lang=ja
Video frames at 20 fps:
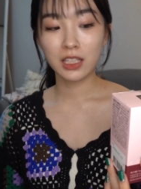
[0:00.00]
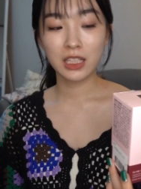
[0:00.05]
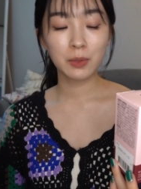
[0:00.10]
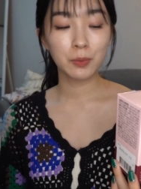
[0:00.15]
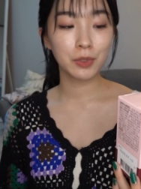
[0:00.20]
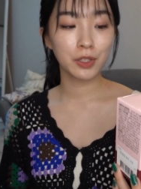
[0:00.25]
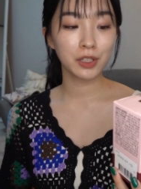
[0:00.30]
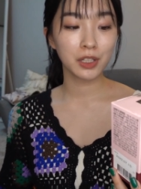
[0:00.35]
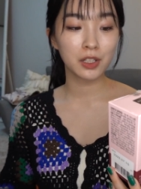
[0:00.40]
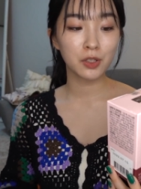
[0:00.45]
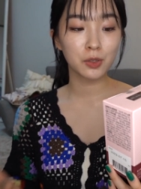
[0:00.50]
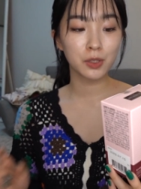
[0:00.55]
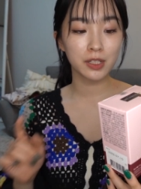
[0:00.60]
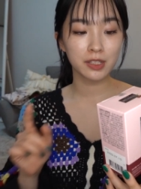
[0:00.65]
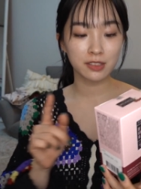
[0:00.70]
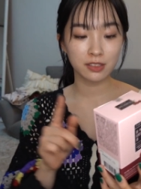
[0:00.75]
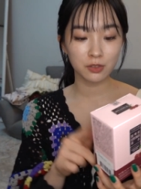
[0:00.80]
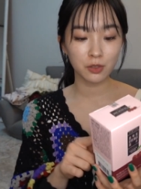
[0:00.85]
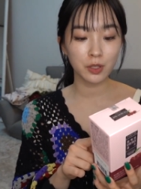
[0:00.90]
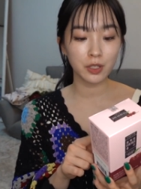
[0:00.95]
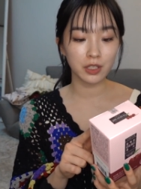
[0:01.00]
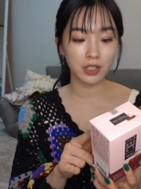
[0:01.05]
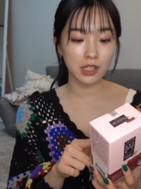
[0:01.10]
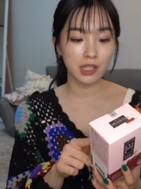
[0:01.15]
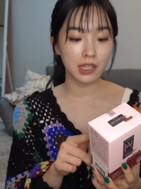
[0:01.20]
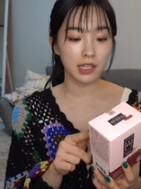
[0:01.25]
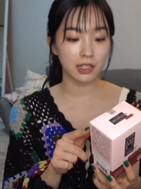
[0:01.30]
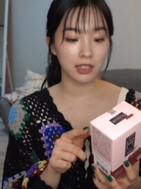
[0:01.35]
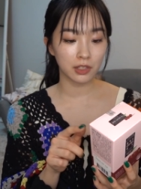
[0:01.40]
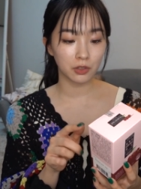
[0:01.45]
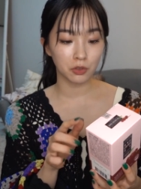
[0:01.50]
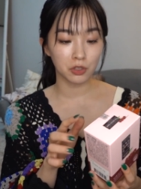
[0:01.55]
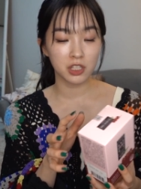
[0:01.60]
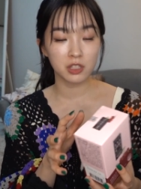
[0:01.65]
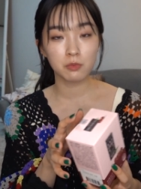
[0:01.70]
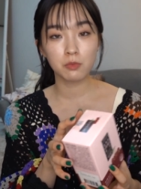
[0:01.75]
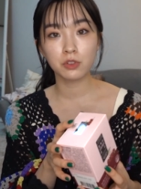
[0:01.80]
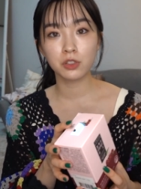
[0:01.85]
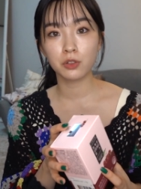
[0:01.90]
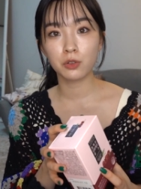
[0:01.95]
でもなんかこれすごい人気でどっ
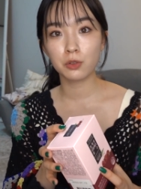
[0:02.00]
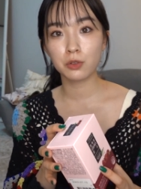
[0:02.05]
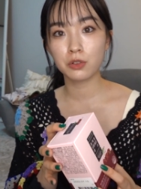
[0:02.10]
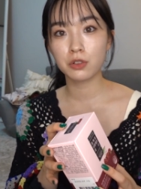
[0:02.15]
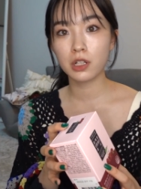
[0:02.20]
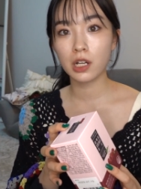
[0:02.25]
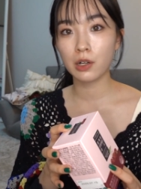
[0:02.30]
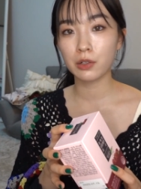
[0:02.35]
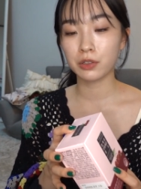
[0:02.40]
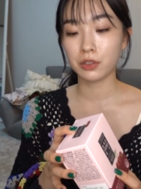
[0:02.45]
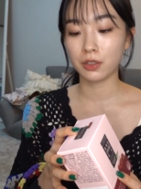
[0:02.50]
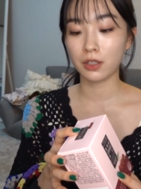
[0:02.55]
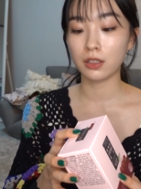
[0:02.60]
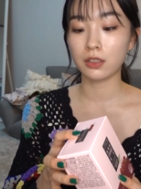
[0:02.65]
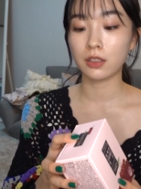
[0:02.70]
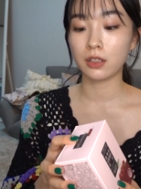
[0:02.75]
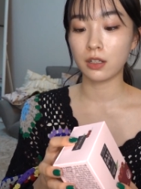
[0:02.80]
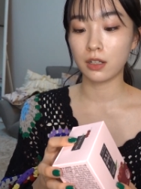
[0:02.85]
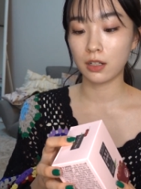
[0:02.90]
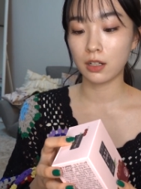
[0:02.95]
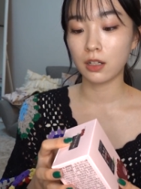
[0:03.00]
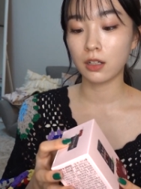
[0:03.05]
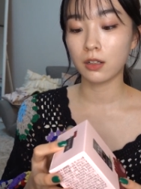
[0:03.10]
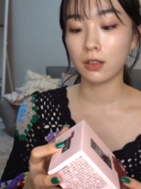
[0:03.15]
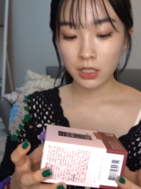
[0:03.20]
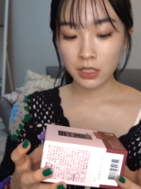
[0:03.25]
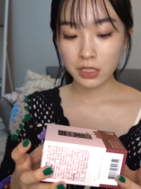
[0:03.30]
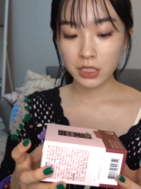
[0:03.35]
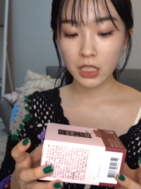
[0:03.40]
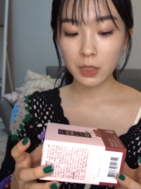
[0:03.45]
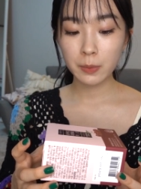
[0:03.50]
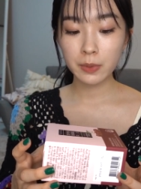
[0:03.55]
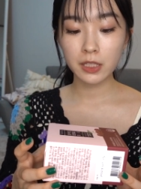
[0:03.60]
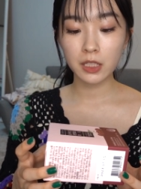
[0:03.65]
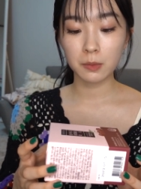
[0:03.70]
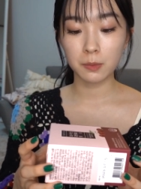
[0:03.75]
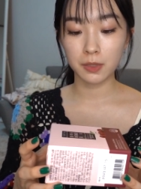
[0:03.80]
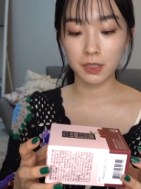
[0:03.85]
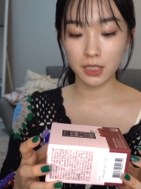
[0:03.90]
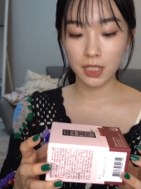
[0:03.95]
ちもソールドアウトだったから調べ
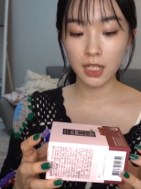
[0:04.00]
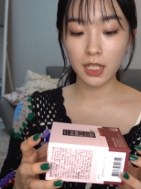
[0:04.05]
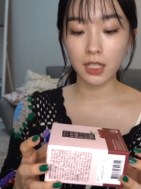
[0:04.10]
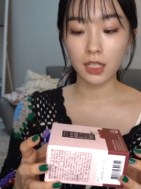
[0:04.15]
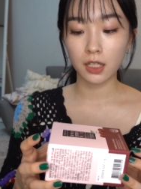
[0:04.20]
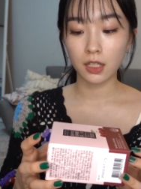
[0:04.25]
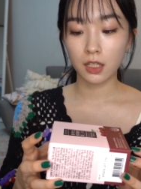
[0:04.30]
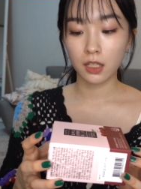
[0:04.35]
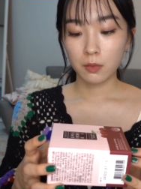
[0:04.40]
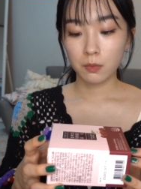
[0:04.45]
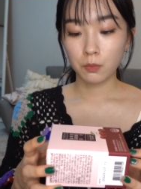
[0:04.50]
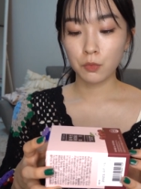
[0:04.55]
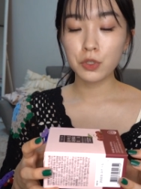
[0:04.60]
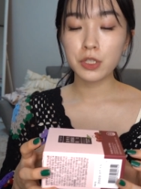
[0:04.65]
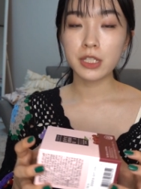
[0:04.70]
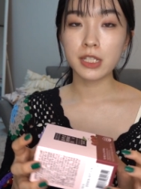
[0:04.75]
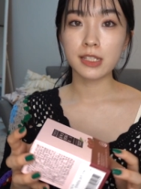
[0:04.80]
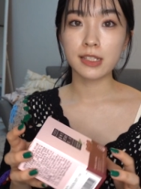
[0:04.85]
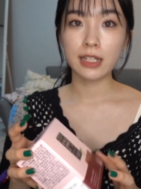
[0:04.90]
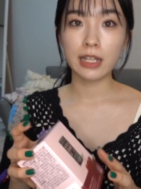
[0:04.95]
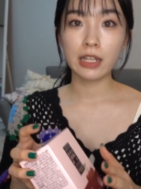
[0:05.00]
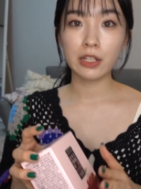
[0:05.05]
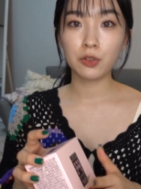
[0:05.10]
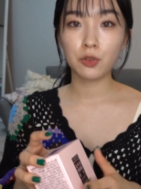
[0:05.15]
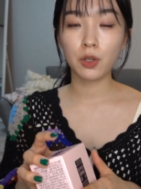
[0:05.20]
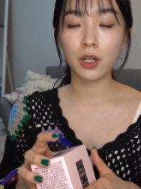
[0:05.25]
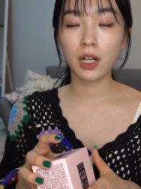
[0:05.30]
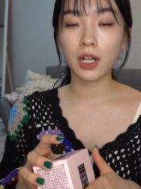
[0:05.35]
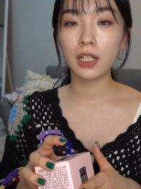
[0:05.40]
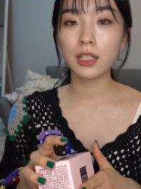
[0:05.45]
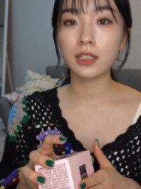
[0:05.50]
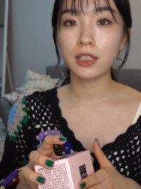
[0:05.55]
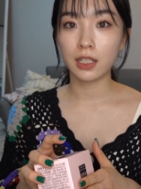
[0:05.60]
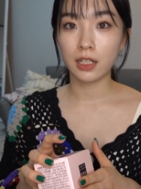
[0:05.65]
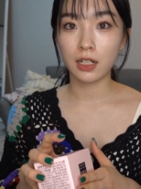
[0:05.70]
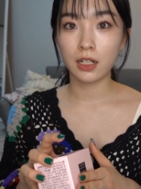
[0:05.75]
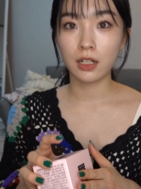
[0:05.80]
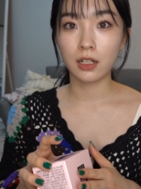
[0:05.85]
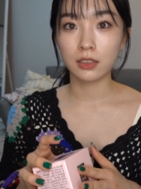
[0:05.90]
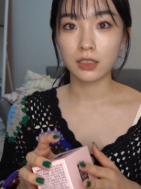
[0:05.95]
てみて、もし在庫があった
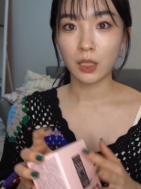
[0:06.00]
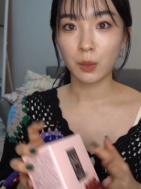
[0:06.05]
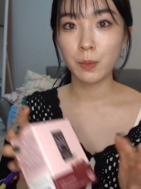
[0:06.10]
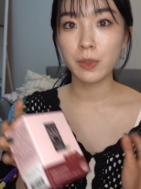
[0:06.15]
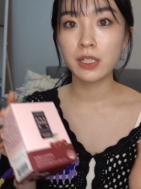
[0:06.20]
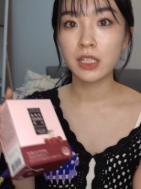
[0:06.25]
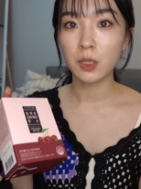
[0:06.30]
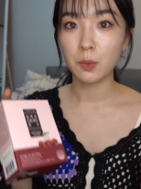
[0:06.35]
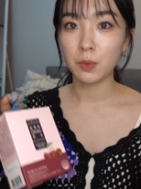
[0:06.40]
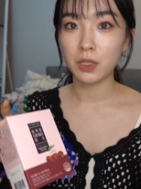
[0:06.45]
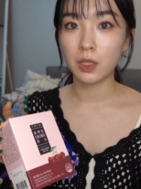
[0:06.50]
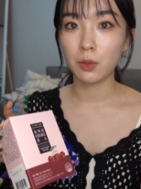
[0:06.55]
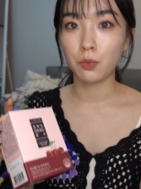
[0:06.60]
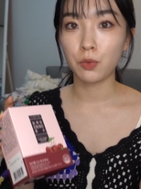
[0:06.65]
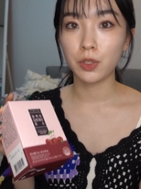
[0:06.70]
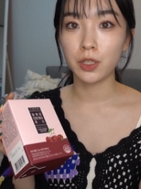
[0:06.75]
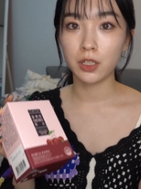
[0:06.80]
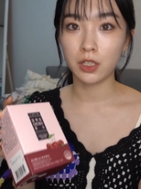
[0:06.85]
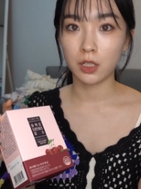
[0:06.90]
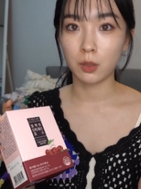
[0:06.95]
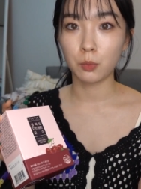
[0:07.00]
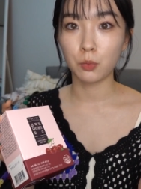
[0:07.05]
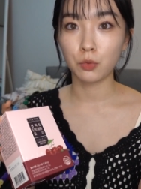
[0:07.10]
ら試してみてもいいか